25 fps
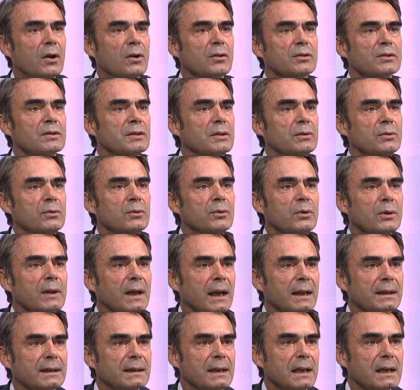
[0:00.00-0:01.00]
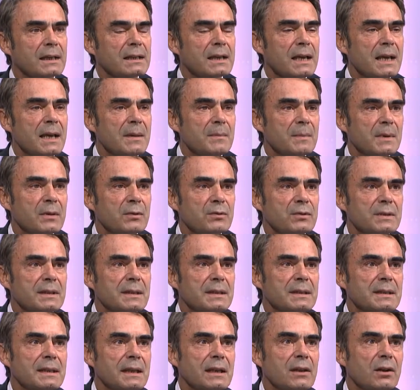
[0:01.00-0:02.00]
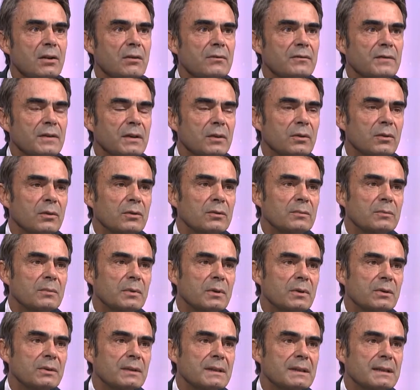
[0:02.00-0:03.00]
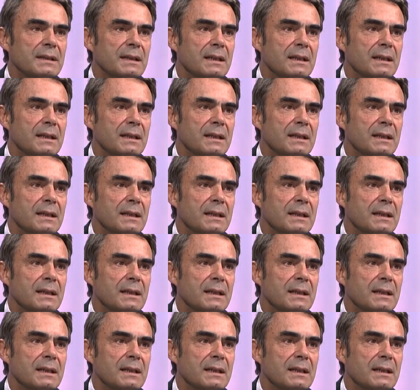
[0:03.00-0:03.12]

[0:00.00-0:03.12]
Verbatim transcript: en cellules de cartilage, mais aussi c'est l'environnement des